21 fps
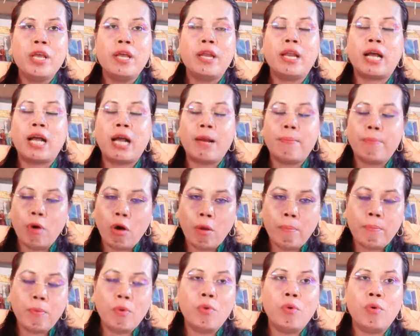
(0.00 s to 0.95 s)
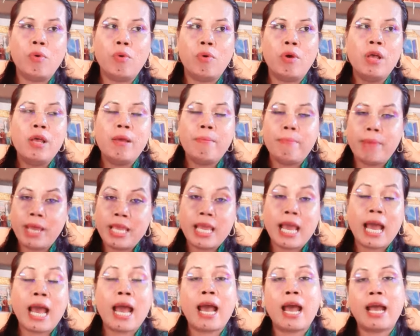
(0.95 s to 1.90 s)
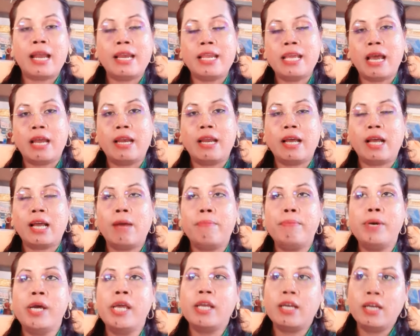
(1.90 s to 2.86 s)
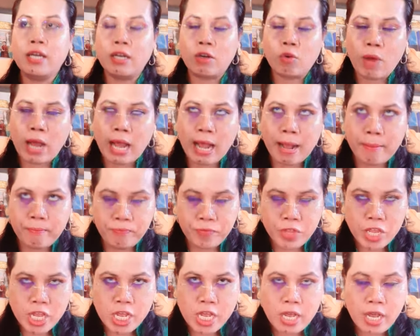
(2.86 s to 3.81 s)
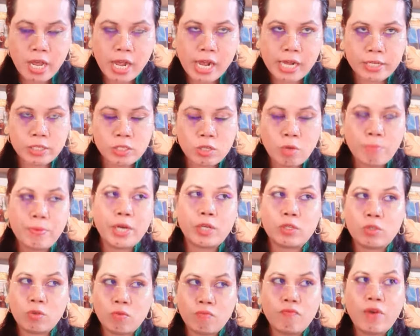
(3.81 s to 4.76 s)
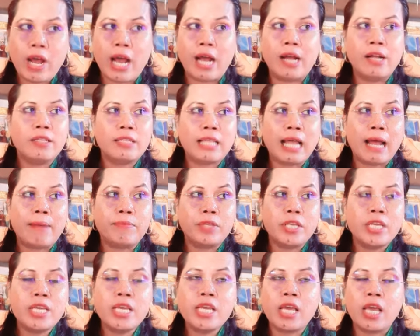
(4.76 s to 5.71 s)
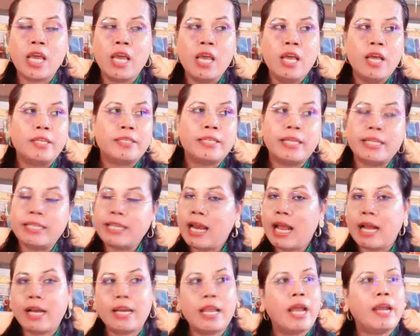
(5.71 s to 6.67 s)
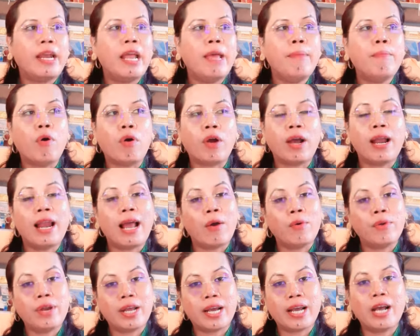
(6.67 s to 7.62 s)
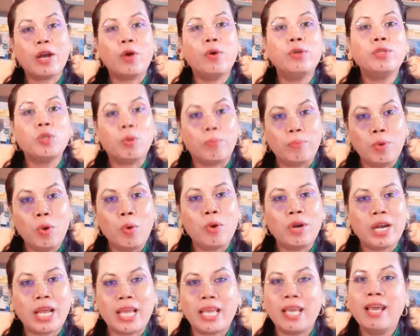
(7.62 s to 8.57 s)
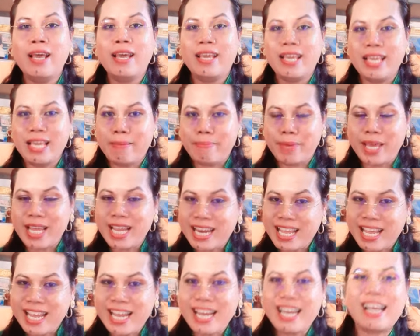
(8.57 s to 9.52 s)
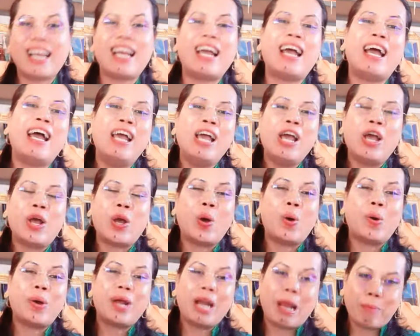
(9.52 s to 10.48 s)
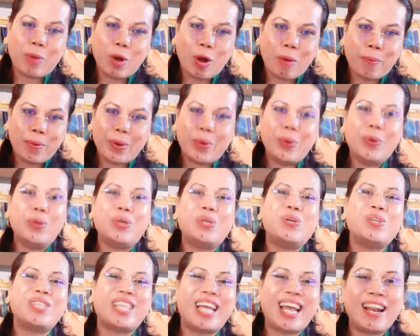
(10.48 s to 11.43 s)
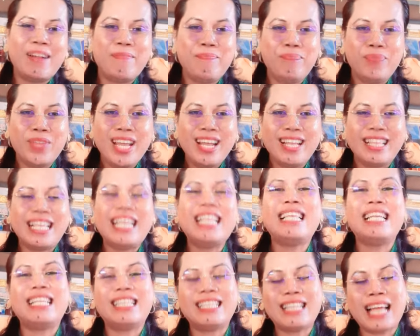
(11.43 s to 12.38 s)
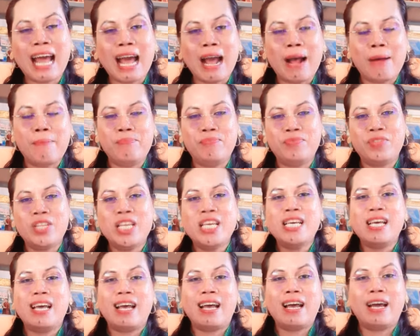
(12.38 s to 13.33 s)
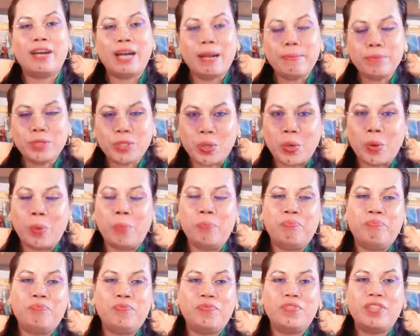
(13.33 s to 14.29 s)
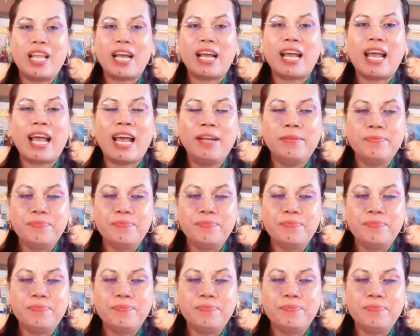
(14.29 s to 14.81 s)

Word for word: นะคะพ่อปู่แม่ย่าเนี่ยนะครับเพื่อให้เกิดความสมเร็จสมหวังตามที่สัญลักษณ์เนี่ยได้บอกกล่าวนะคะ ก็จบลงใน EP นี้นะคะ ขอกราบขอบพระคุณทุกท่านที่ติดตามรับชมนะคะ